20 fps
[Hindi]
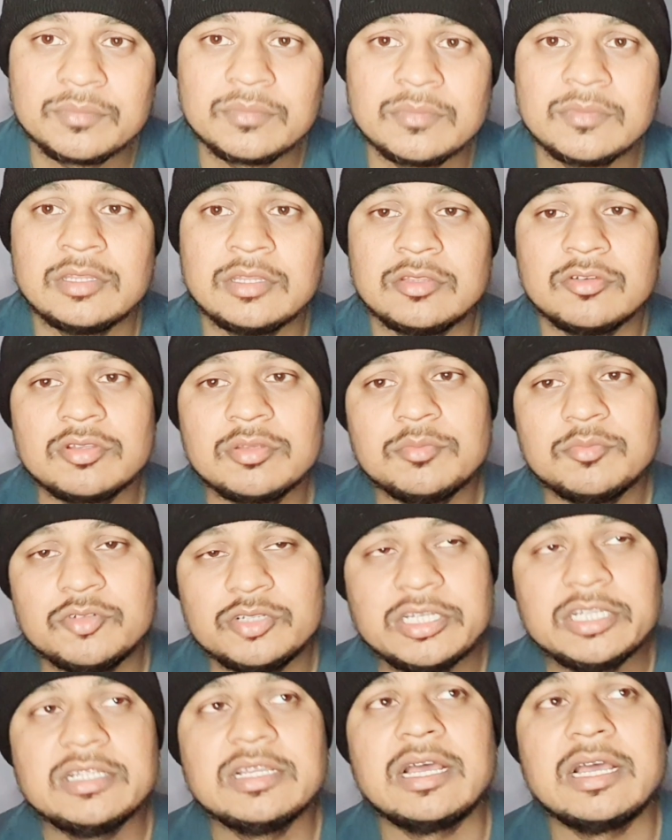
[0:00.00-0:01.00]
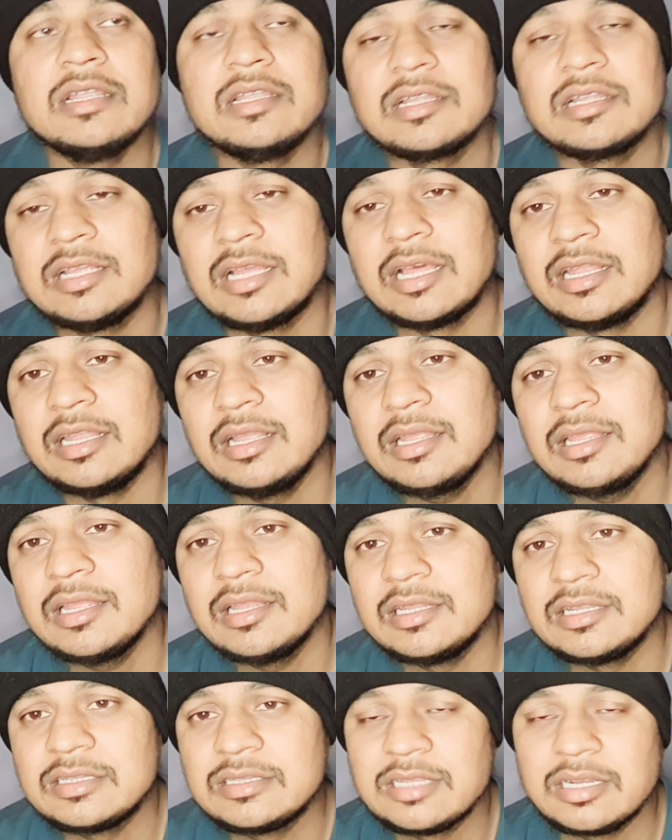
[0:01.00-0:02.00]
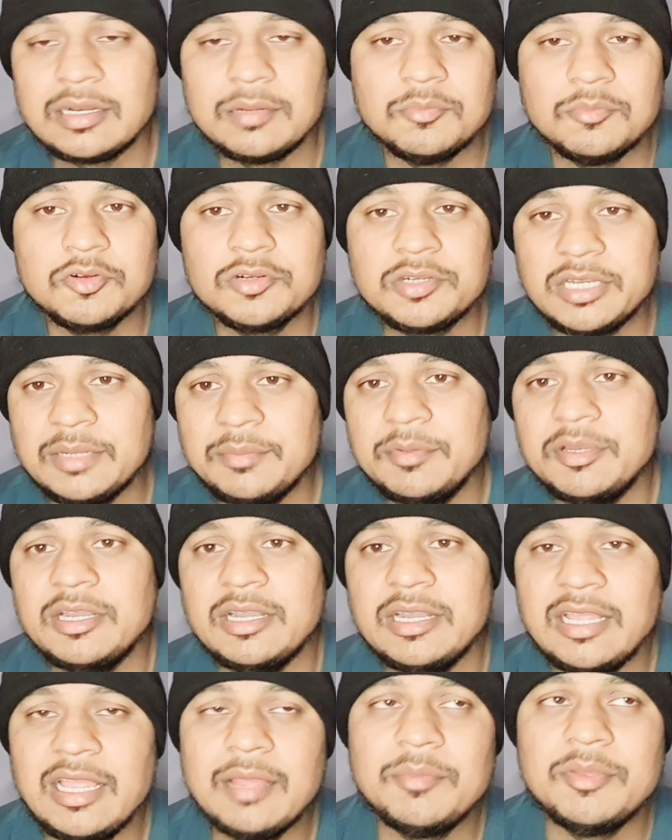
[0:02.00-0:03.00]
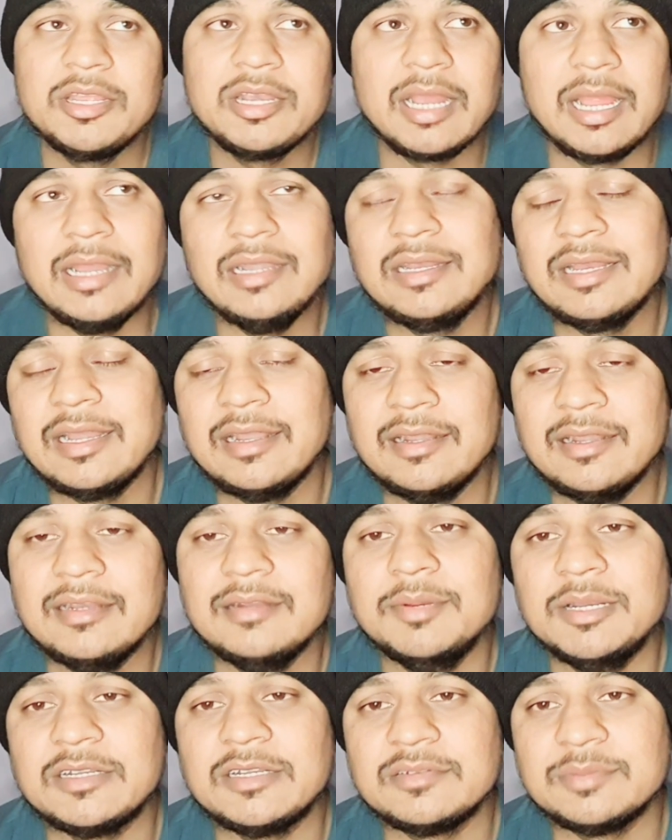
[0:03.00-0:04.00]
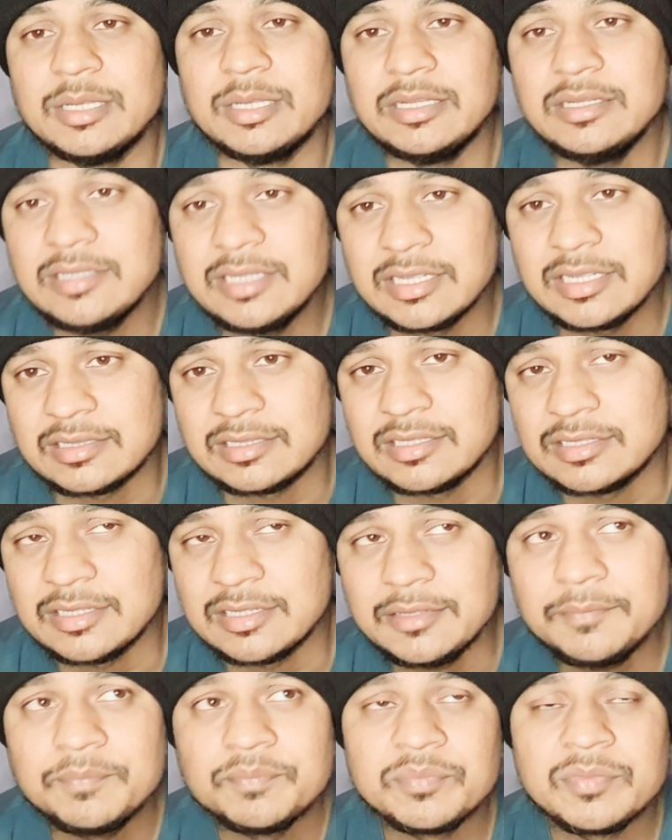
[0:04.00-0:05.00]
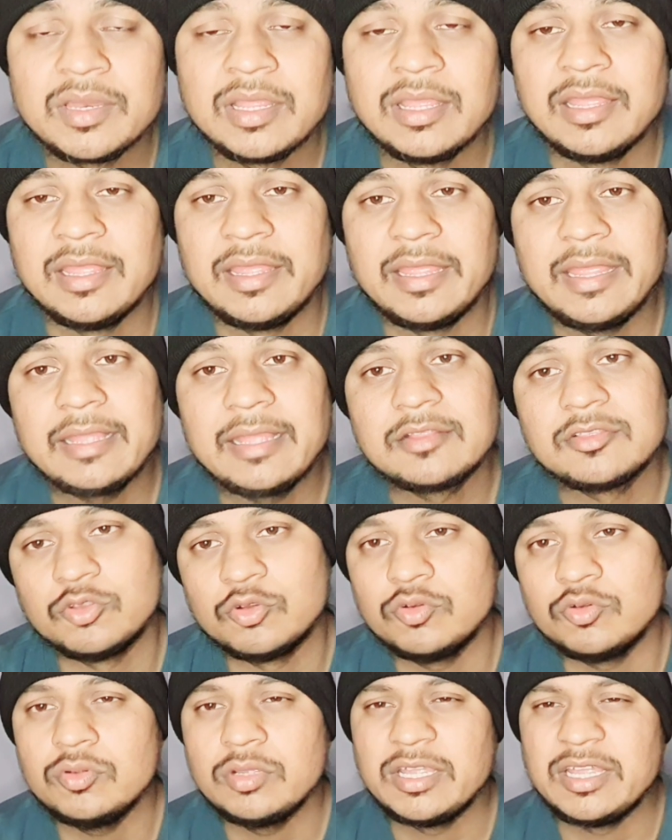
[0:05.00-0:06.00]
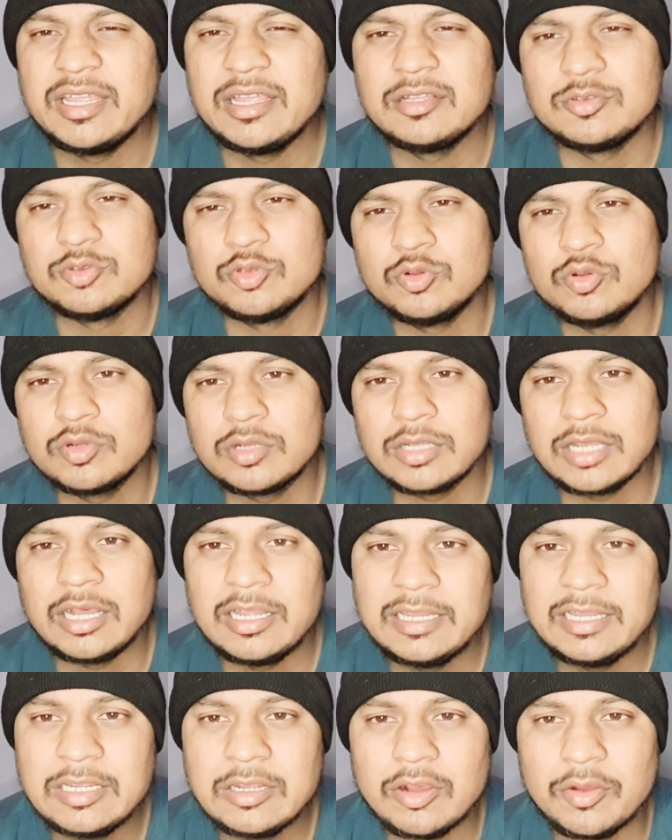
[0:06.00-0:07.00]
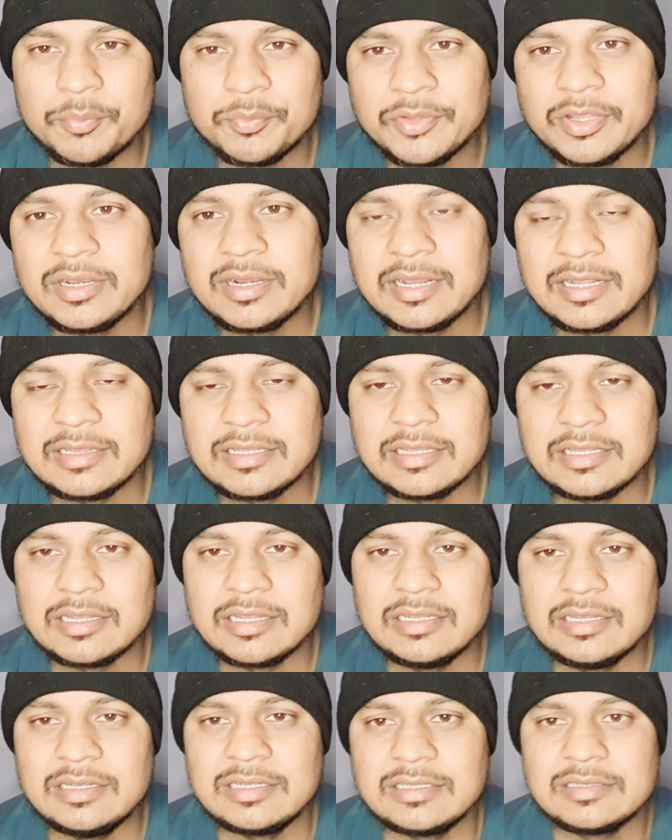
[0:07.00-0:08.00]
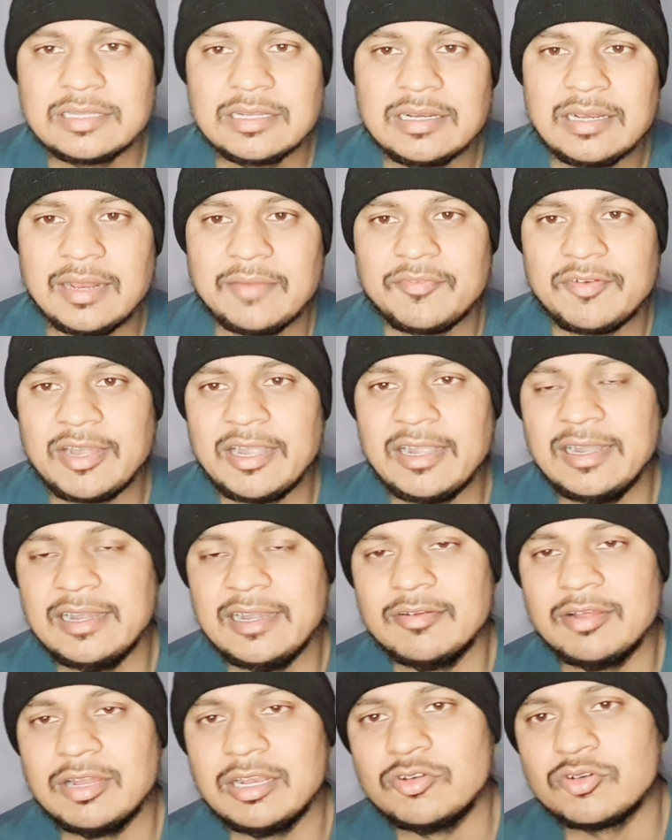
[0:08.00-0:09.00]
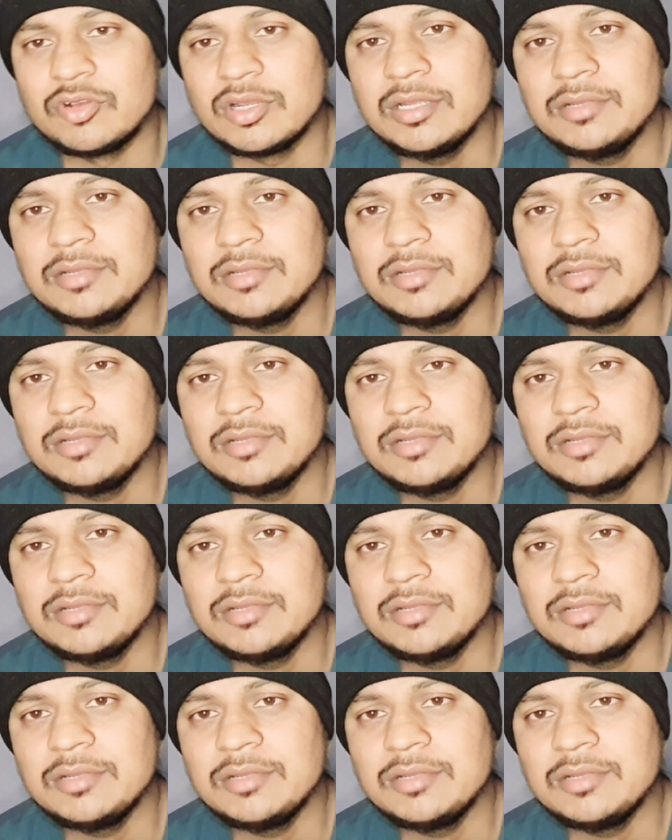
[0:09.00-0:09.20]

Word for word: क्योंकि मुझे जहाँ तक याद है कि अधिकतर हम लोग टीम इंडिया में राइट हैंडेड बैट्समैन ही देखते थे एक दो एक दो का ही ऑप्शन रहता था अधिकतर लेफ्ट हैंडेड वालों का